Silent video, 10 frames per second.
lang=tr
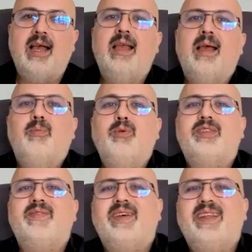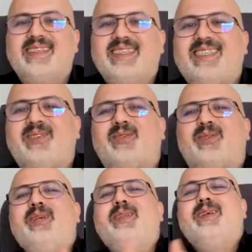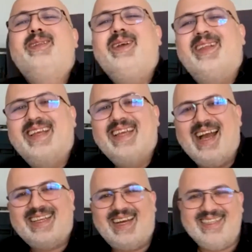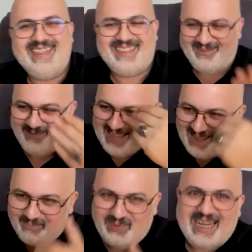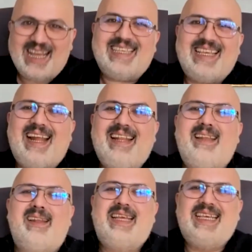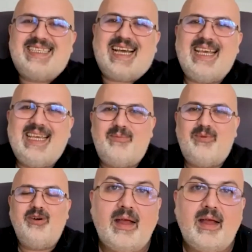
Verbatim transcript: E bu sefer şuna diyorlar ya kardeşim bırak kendini hikaye bu.